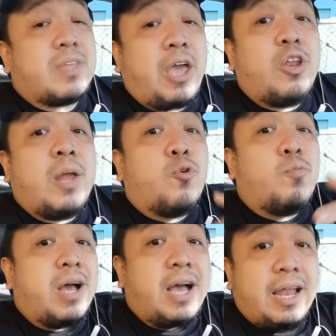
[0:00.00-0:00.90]
Kayo na
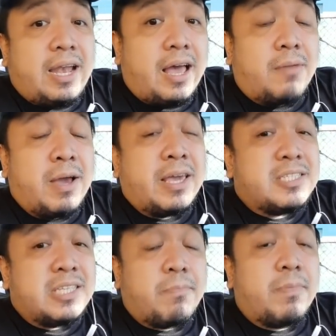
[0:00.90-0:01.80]
po bahala
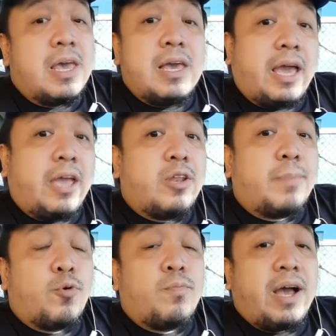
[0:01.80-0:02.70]
mag-isip kayo
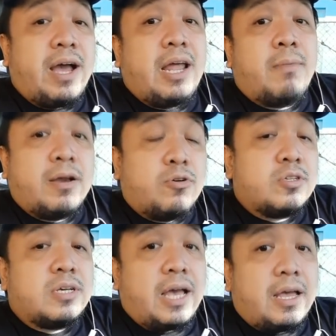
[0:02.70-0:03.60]
na po bahala
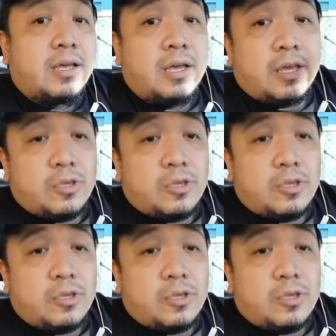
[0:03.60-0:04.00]
maghusga